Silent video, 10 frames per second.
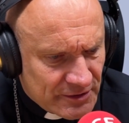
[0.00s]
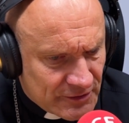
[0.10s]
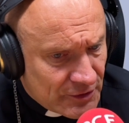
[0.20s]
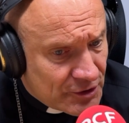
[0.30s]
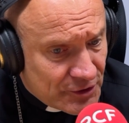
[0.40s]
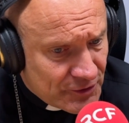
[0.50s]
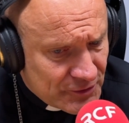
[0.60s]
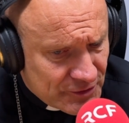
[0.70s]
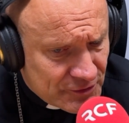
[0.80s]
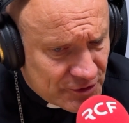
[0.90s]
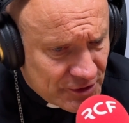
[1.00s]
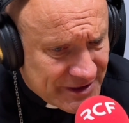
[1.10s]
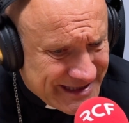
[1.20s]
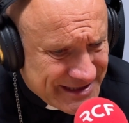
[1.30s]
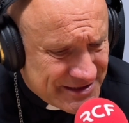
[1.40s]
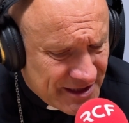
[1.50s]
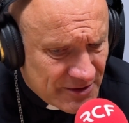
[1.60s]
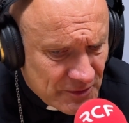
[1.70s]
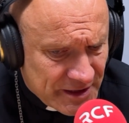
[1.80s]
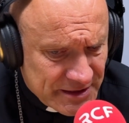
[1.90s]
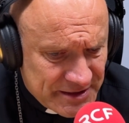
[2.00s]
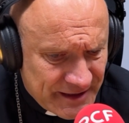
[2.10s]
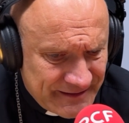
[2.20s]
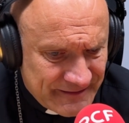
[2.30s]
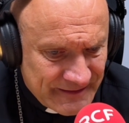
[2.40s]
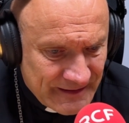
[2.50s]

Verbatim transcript: dans leur cœur de, jeunes chrétiens ou chrétiennes,